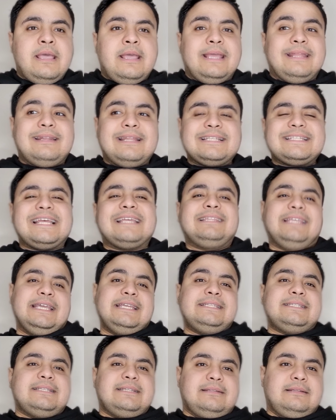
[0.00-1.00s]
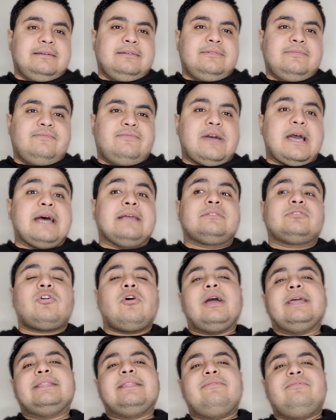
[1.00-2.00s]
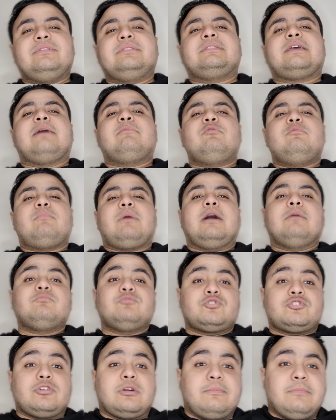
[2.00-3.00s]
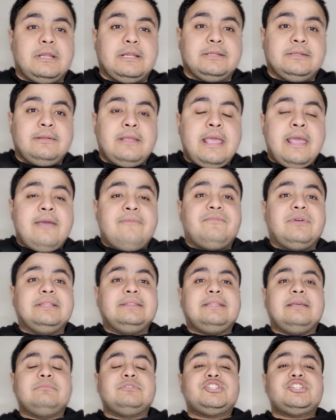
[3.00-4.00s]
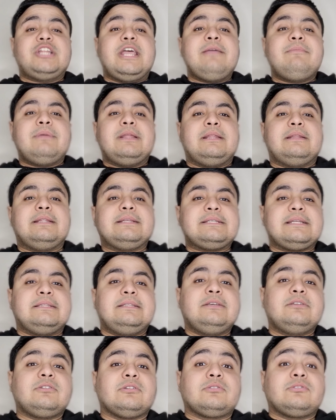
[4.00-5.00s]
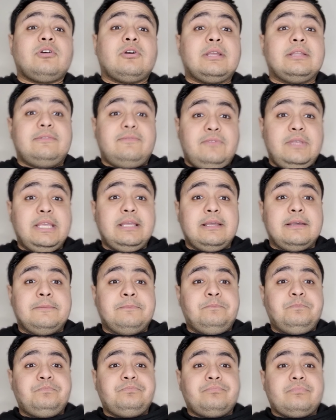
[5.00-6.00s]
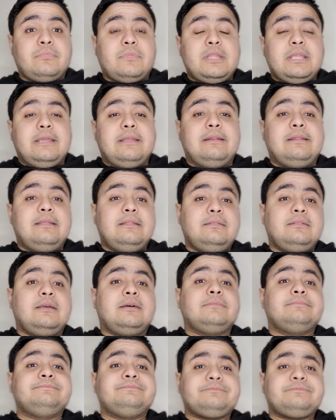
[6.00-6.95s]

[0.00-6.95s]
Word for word: الناس هتحس ده فهتراعي ده في التعامل معاك مستقبلا فانت مش دايما الناس هتيجي تنتقد فيك ان انت